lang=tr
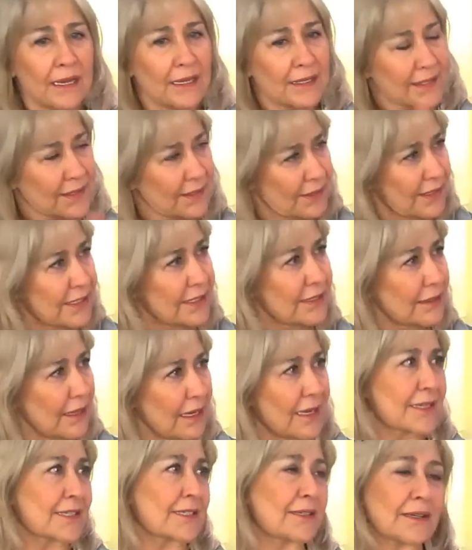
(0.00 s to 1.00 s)
Sır
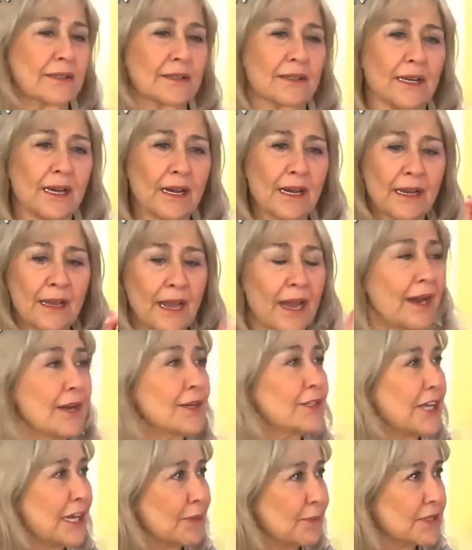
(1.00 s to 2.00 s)
aslında her
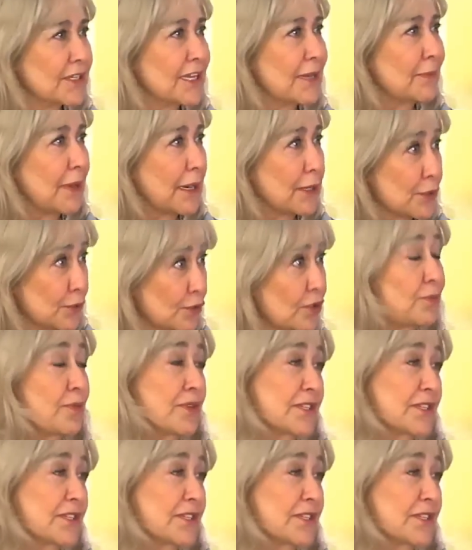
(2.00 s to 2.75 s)
şey bizde başlıyor,